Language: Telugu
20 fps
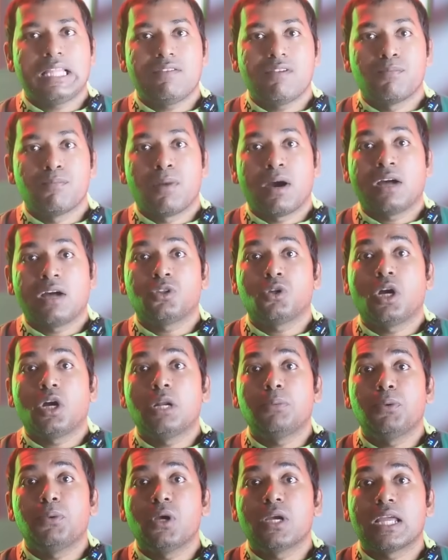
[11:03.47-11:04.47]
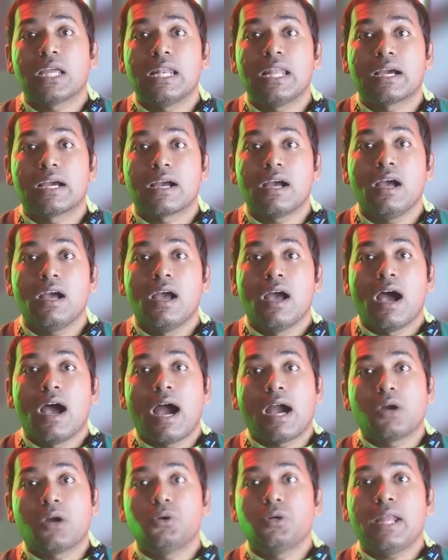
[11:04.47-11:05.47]
ఇవి బాతు కడుపులోకి వెళ్ళాక
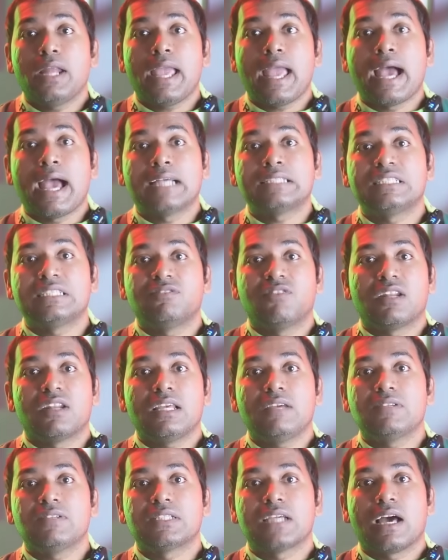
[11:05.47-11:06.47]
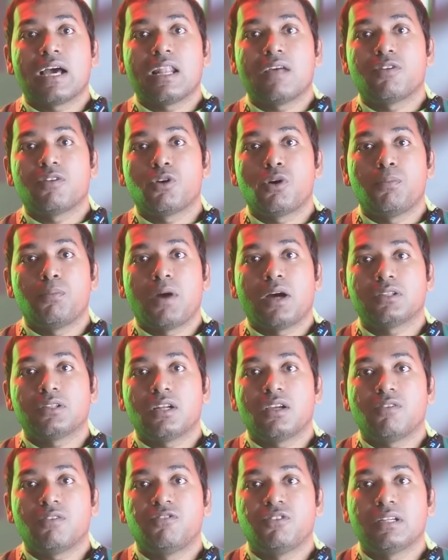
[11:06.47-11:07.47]
అక్కడ ఉండే యాసిడ్ వల్ల ఇవి చాలా వరకు
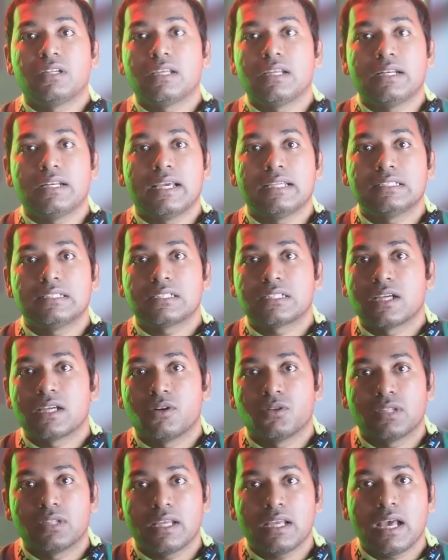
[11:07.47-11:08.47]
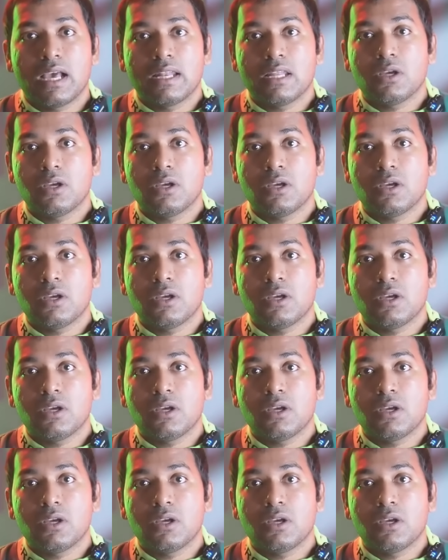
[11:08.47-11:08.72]
బాతులకి ఫుడ్కి డైజెస్ట్గా అవుతాయి కానీ